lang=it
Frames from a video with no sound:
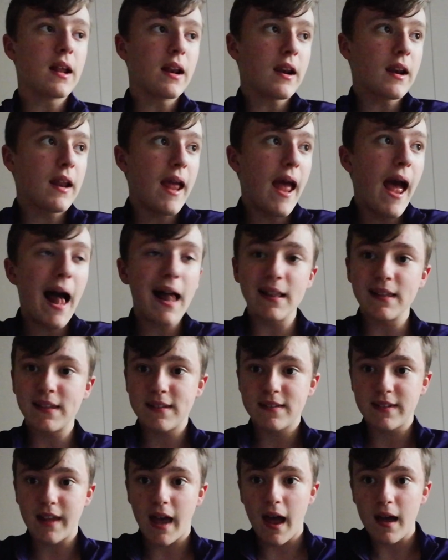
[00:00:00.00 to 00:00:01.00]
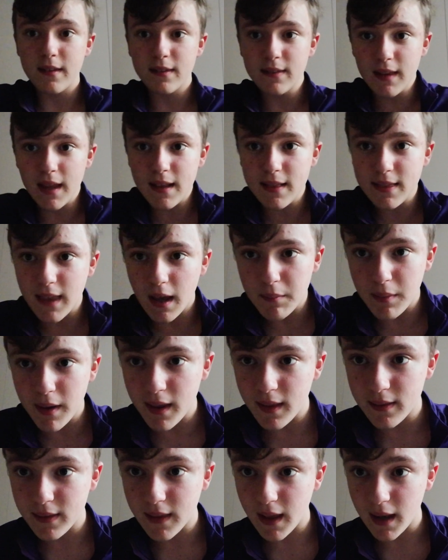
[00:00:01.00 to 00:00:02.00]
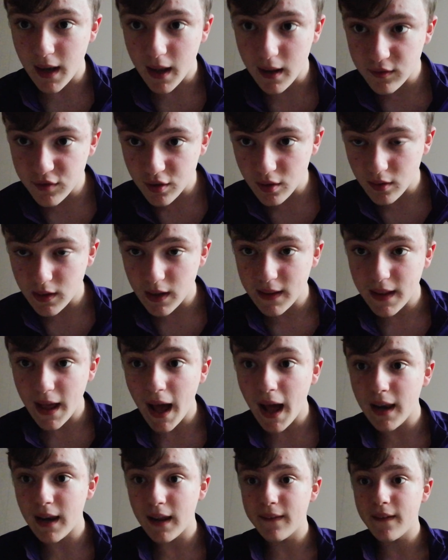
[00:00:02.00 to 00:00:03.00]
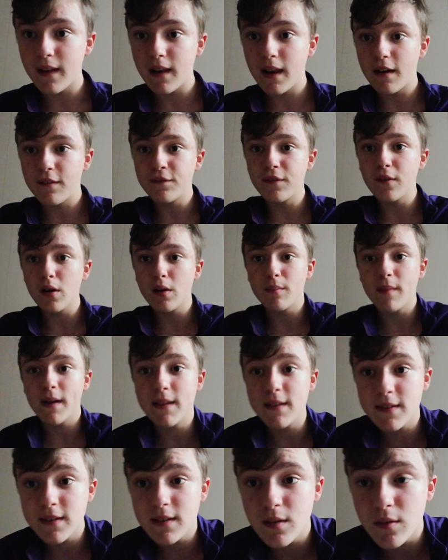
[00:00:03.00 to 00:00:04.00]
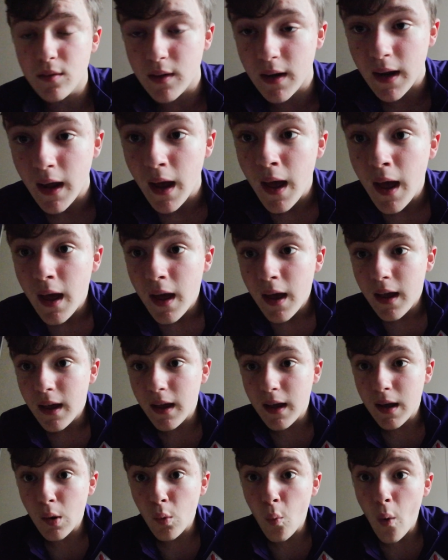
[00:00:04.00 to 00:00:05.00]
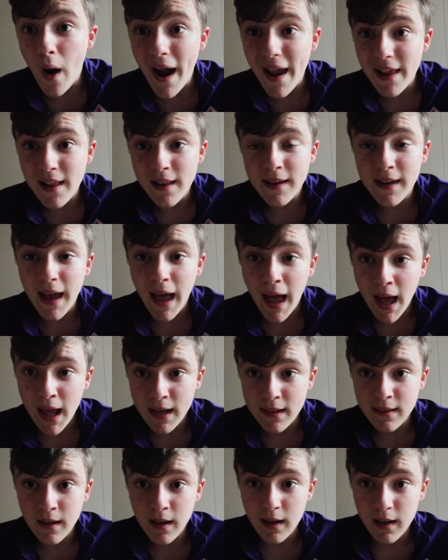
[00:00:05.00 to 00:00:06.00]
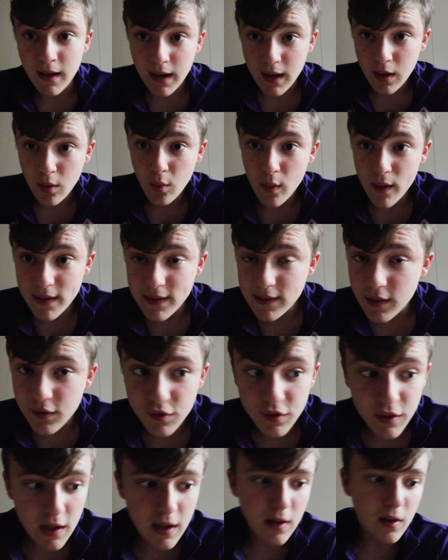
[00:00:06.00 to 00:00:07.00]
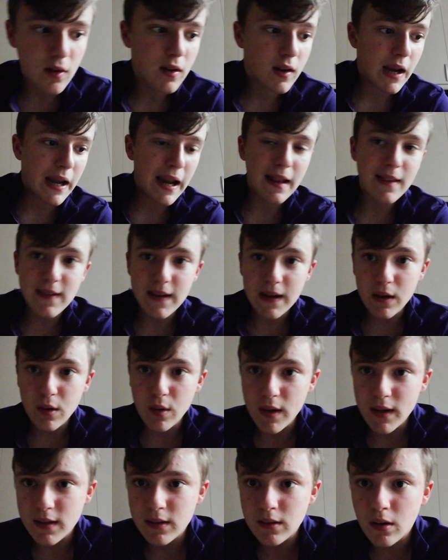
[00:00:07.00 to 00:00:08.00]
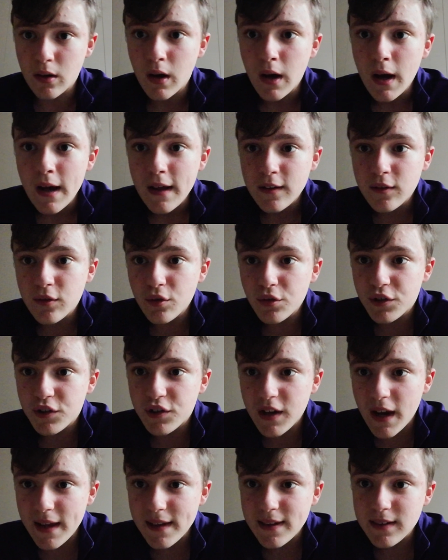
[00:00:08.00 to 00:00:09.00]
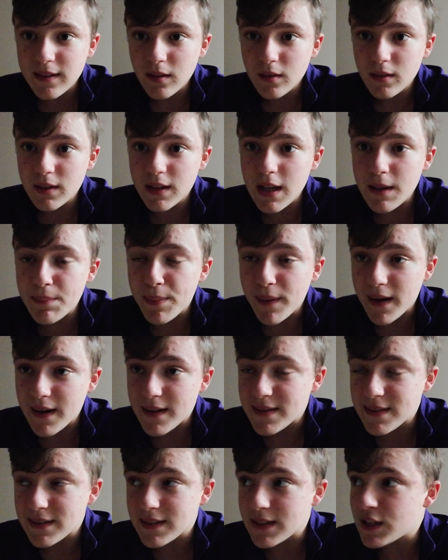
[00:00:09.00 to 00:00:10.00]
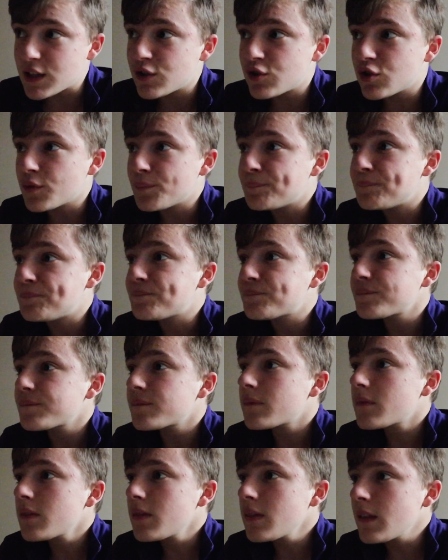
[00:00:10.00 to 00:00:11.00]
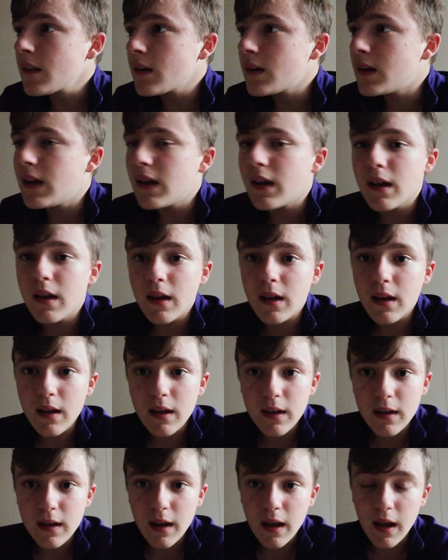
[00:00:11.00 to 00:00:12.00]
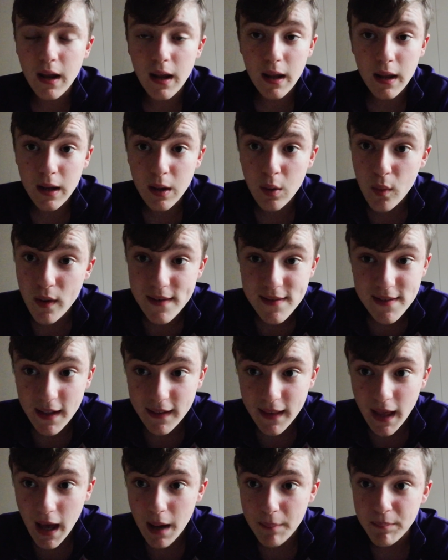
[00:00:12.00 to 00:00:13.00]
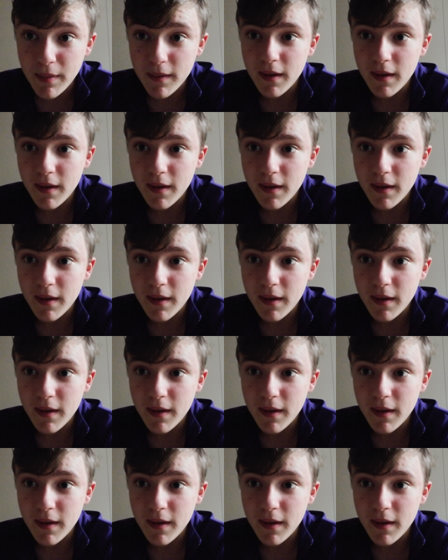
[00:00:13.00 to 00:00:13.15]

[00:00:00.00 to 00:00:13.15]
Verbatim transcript: rialza nettamente il Giro d'Italia della formazione eh, Wild Carden questo giro grazie a questo successo successo, di prestigio. Eh, in, in, questa tappa